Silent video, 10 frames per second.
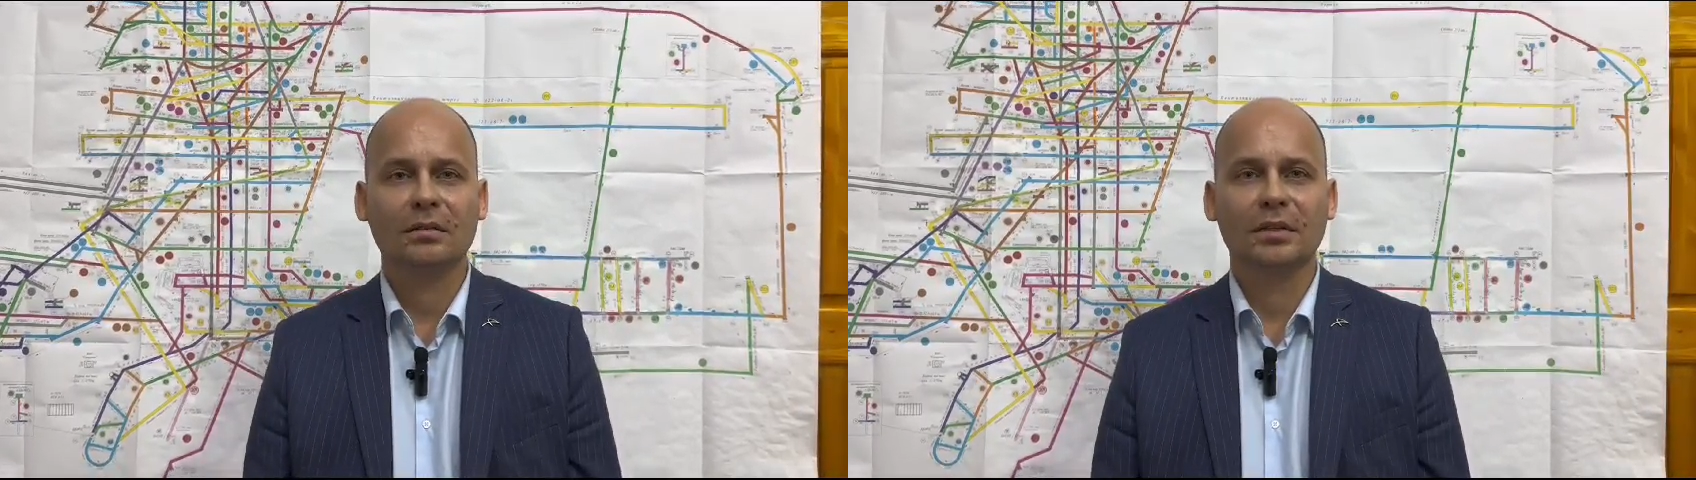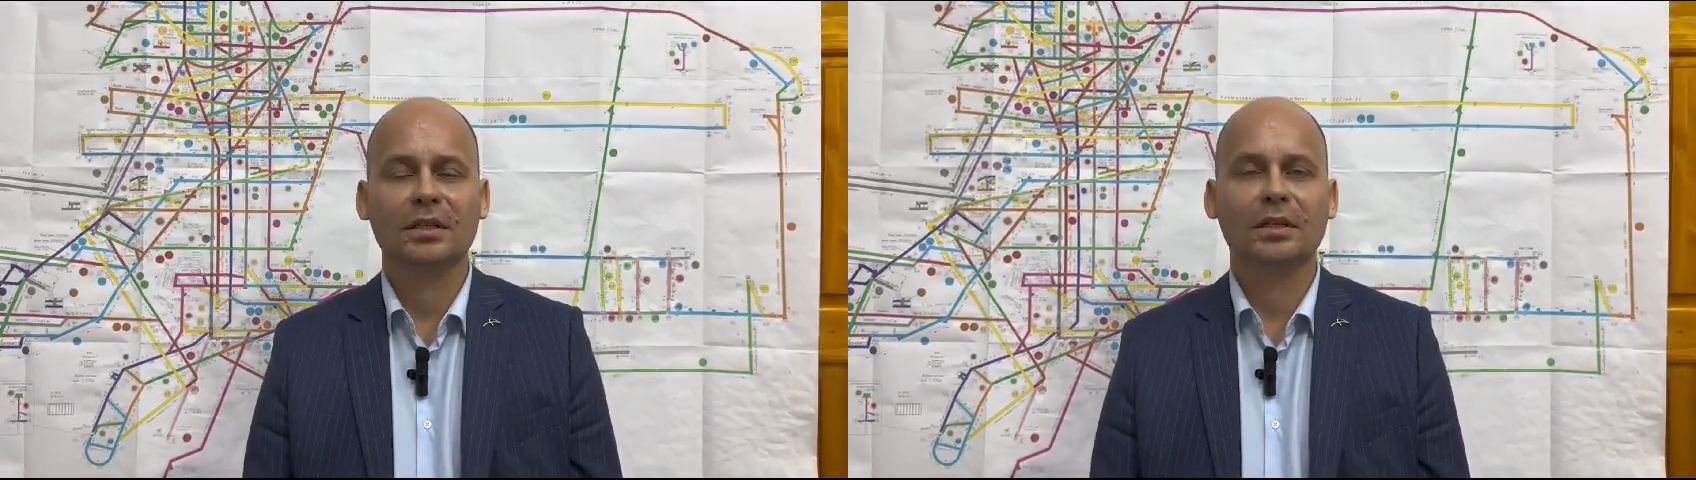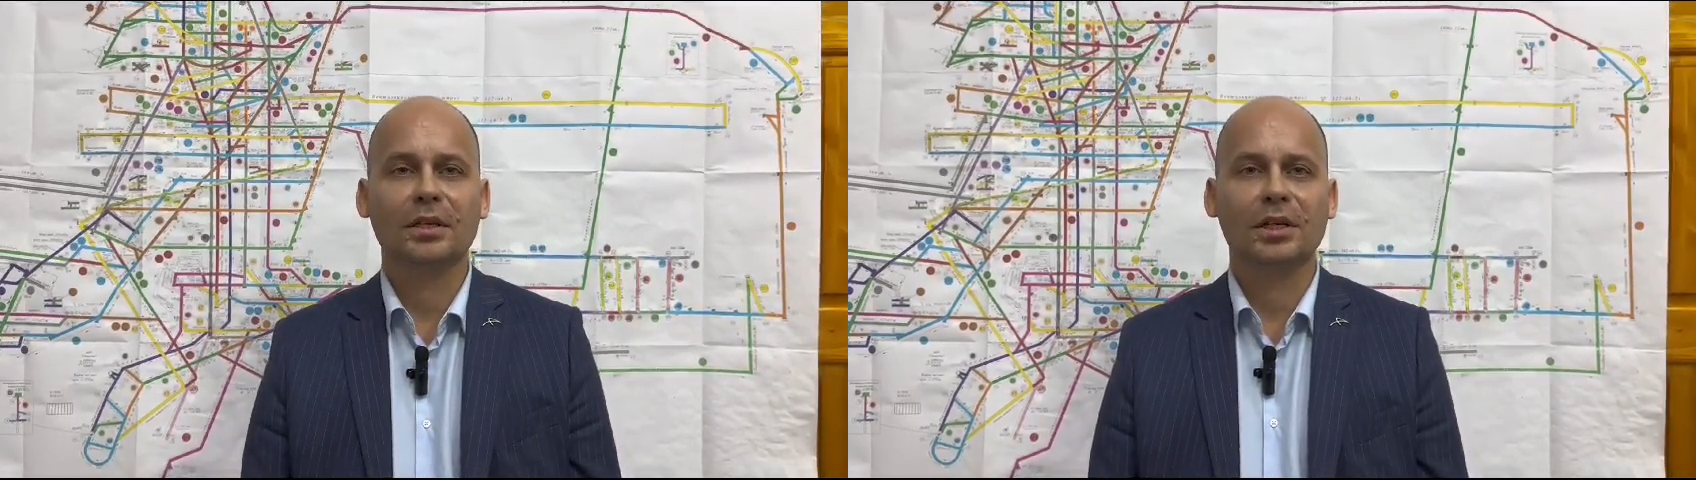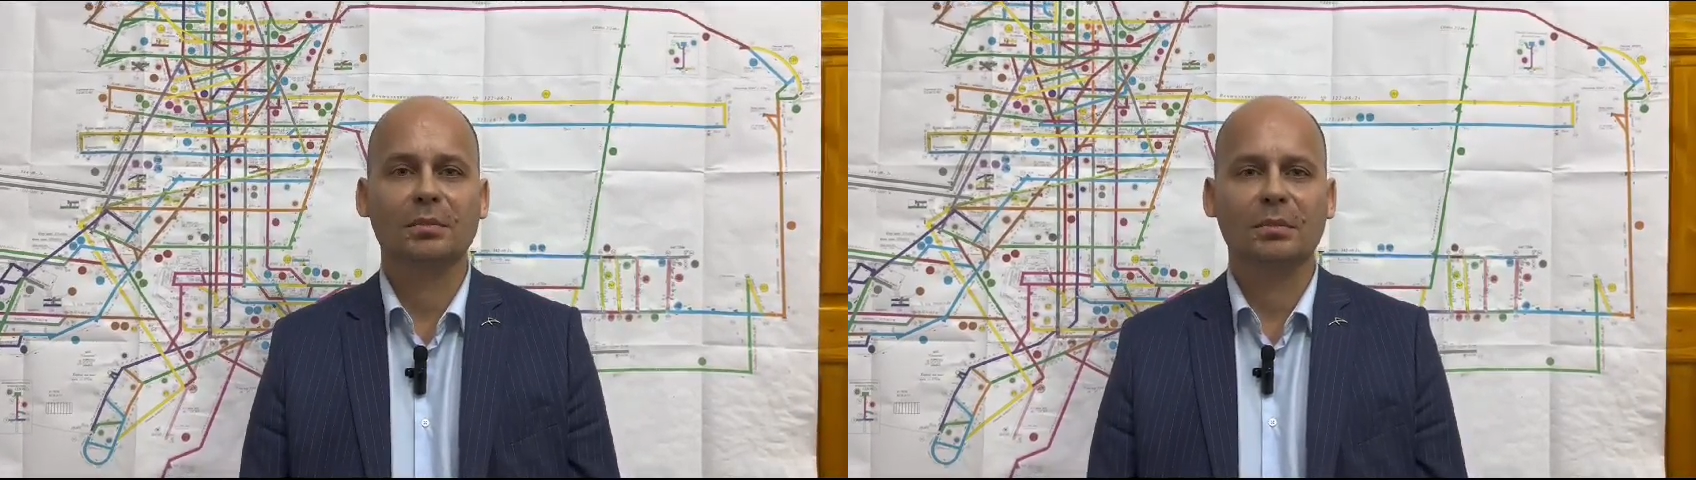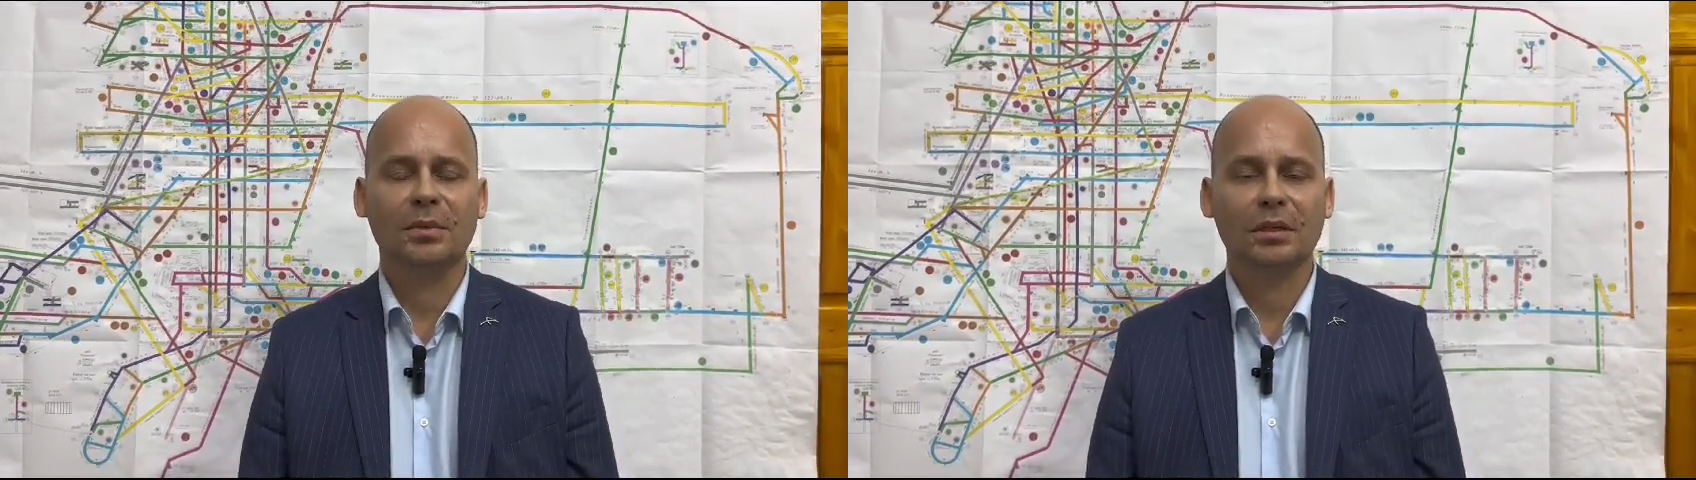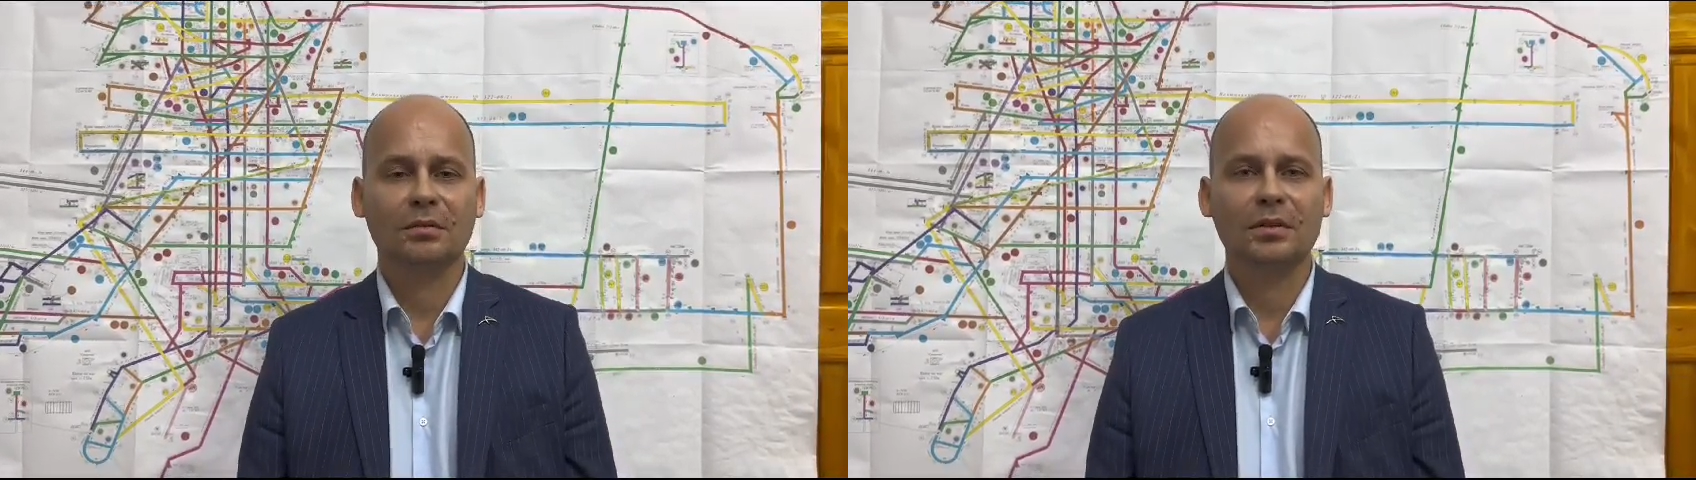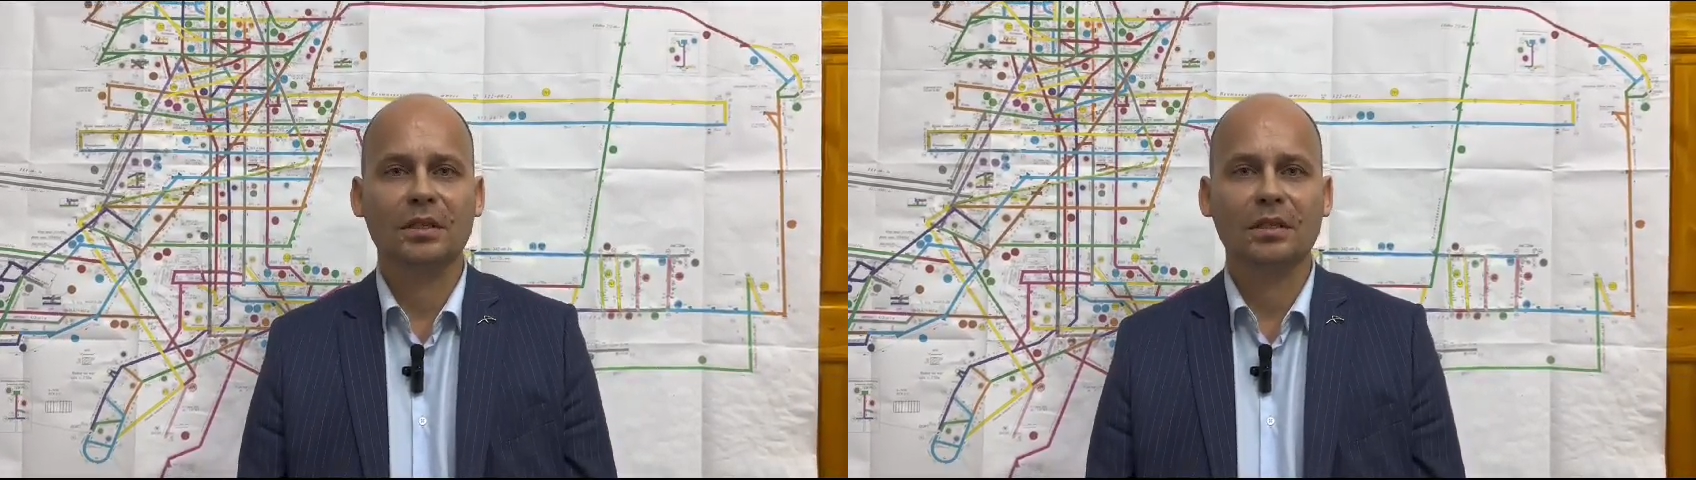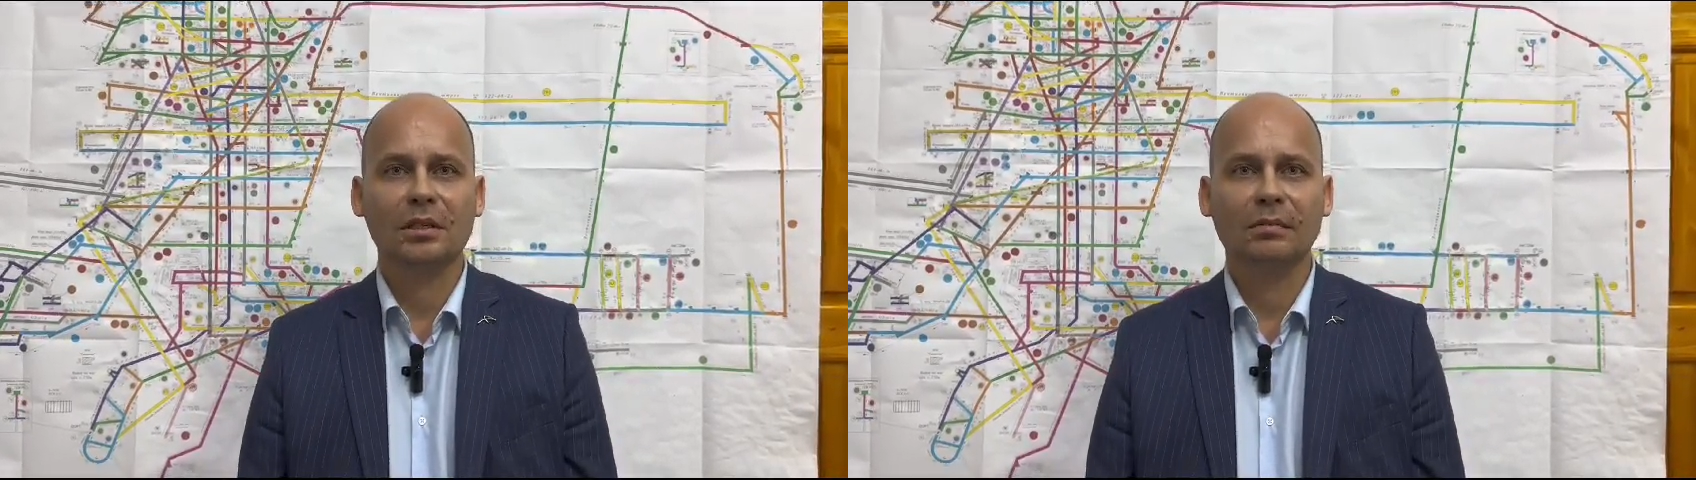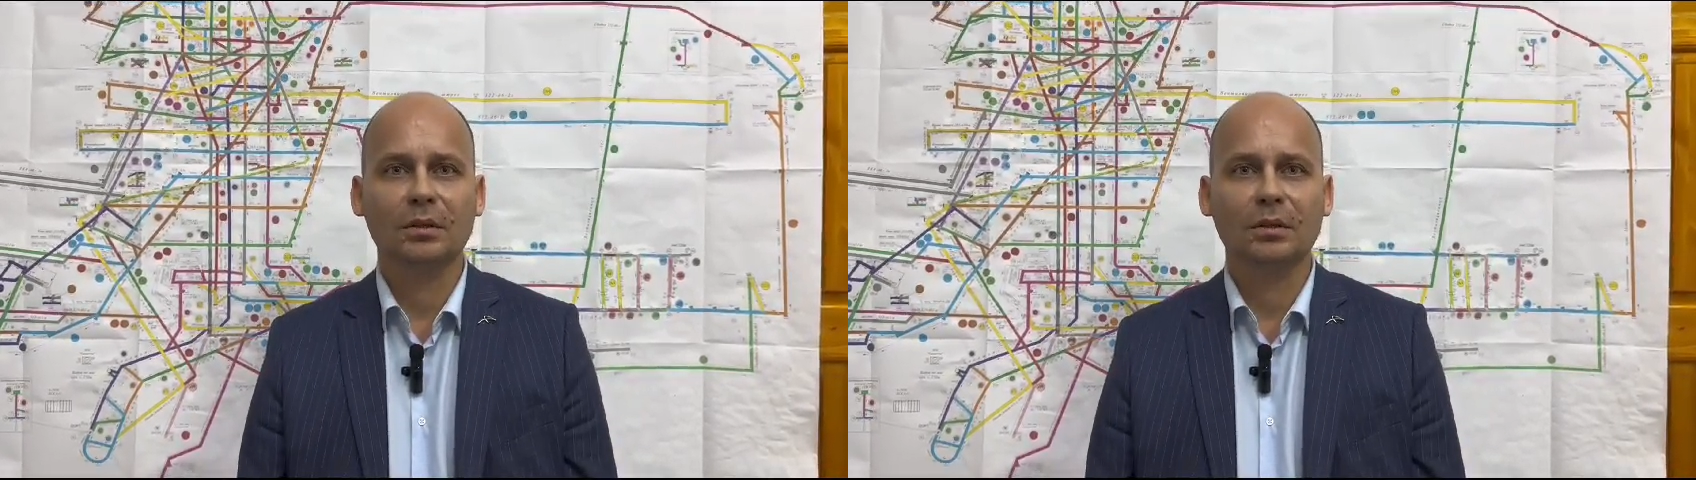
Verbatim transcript: В настоящий момент все силы